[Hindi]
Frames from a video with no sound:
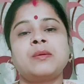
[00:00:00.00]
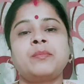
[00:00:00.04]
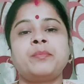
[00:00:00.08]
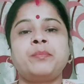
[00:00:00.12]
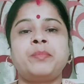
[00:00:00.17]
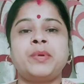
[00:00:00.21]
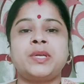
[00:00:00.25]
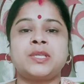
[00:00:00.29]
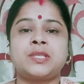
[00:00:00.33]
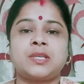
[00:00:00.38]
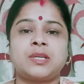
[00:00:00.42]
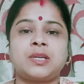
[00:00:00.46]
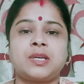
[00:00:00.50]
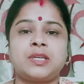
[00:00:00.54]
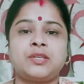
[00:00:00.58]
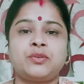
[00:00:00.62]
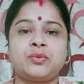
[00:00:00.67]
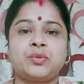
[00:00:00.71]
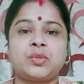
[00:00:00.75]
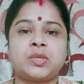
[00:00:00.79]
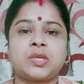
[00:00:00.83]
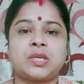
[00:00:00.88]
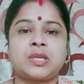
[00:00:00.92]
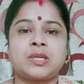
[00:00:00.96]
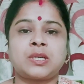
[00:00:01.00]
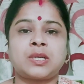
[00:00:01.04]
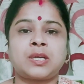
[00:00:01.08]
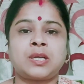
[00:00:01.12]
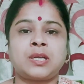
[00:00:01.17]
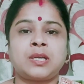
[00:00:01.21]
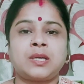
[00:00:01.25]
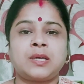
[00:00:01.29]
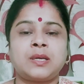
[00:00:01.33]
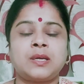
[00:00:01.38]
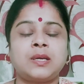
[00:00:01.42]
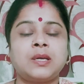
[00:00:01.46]
बेसन का यूज करना
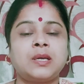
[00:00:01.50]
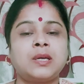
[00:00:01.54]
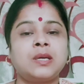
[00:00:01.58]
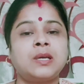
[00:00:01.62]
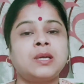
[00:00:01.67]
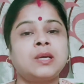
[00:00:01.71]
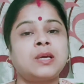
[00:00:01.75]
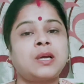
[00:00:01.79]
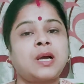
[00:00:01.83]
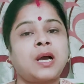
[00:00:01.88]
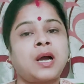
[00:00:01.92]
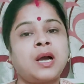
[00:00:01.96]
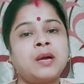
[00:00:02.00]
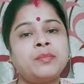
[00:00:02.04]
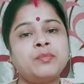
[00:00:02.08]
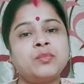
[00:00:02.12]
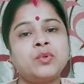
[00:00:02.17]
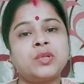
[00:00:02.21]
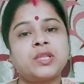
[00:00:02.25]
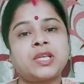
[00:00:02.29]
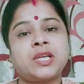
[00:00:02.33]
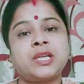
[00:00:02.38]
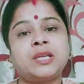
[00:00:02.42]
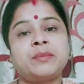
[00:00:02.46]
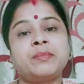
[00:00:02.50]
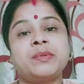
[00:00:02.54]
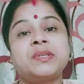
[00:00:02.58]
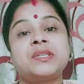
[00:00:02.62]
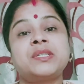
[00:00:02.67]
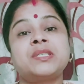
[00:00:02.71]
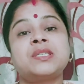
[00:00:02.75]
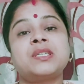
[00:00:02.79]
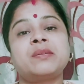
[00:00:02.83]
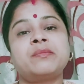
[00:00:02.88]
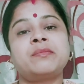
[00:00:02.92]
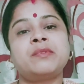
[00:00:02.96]
है आप मुल्तानी
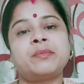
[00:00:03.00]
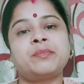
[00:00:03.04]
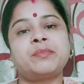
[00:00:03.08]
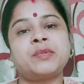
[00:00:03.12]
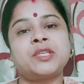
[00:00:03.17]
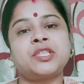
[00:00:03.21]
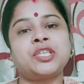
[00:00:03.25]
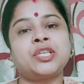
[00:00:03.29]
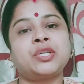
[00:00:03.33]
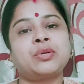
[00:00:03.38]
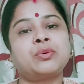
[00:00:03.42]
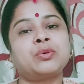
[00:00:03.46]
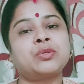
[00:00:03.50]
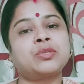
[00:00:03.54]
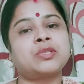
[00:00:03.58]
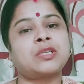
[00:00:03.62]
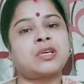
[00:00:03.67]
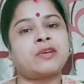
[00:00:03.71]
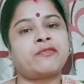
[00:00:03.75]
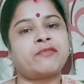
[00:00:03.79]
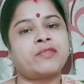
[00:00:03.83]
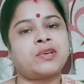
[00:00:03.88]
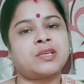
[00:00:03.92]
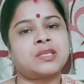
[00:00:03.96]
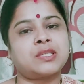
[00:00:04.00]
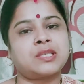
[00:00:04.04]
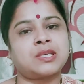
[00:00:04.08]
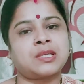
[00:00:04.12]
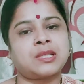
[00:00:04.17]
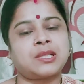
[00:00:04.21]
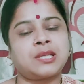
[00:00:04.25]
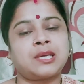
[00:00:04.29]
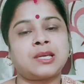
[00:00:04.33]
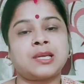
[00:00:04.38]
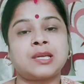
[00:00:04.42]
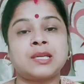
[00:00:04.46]
मिट्टी से भी अपने चेहरे को साफ़ कर
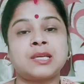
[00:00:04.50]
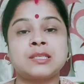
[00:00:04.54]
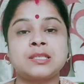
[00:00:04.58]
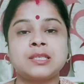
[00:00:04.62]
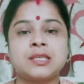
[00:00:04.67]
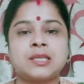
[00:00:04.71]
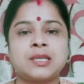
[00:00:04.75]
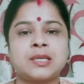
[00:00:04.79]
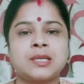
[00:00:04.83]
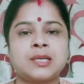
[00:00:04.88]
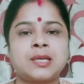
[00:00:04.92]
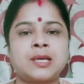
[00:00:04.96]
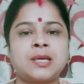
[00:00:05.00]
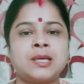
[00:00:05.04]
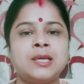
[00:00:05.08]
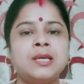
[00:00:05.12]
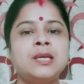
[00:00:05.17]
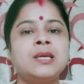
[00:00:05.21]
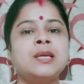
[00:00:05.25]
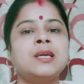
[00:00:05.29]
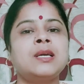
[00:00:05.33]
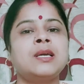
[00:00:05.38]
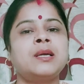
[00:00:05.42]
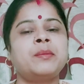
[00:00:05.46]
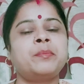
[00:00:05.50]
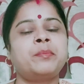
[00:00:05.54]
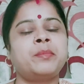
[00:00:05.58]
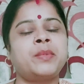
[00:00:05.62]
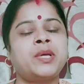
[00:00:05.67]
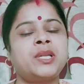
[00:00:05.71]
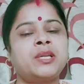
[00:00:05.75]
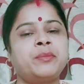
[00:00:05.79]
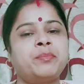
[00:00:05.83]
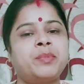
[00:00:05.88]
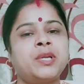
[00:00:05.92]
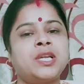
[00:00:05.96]
सकते हैं कैसे करना है
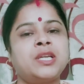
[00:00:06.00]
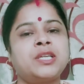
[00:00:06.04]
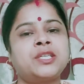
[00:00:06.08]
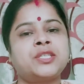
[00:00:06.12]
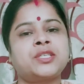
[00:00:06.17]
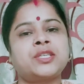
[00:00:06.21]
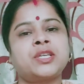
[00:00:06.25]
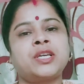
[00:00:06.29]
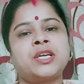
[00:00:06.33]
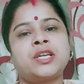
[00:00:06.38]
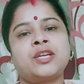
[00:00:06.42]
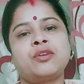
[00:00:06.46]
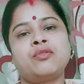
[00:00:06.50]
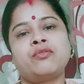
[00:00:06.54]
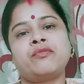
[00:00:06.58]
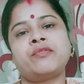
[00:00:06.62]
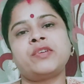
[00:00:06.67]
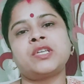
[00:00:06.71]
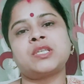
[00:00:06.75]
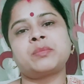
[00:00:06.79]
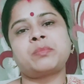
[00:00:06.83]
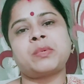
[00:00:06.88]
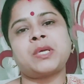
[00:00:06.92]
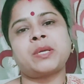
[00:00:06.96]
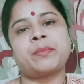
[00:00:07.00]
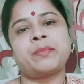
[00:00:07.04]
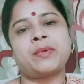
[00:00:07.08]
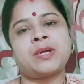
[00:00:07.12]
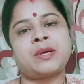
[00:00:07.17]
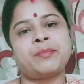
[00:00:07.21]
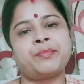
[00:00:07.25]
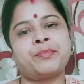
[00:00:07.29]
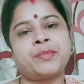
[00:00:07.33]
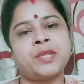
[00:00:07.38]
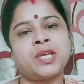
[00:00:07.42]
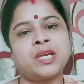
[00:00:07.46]
मेरी प्लेलिस्ट घरेलू फेस पैक में
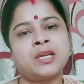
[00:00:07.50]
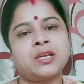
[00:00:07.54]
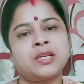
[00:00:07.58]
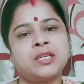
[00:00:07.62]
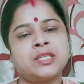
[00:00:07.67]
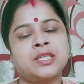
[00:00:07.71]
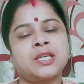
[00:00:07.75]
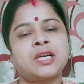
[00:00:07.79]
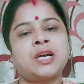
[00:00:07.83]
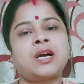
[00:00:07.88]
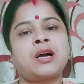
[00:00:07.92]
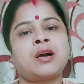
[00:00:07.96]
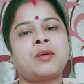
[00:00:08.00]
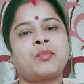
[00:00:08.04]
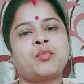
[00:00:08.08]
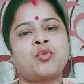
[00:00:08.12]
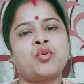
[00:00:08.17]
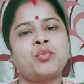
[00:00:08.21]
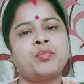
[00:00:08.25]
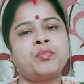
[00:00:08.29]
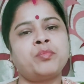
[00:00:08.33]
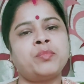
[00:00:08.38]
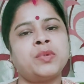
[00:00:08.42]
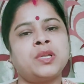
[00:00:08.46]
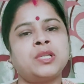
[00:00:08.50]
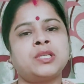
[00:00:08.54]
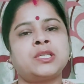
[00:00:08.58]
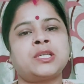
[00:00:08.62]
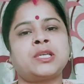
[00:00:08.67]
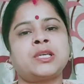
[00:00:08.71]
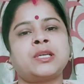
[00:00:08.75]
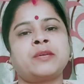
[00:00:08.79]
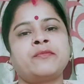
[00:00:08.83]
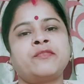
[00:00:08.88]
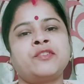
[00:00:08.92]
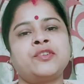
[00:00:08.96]
आप देख लीजिएगा आपको मिल
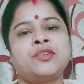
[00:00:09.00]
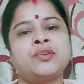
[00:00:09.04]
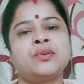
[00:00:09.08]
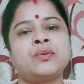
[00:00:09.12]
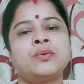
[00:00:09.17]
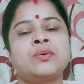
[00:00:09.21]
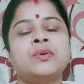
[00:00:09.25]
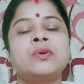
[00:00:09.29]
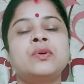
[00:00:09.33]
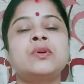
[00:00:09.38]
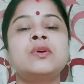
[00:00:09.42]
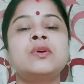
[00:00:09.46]
जाएंगे वीडियो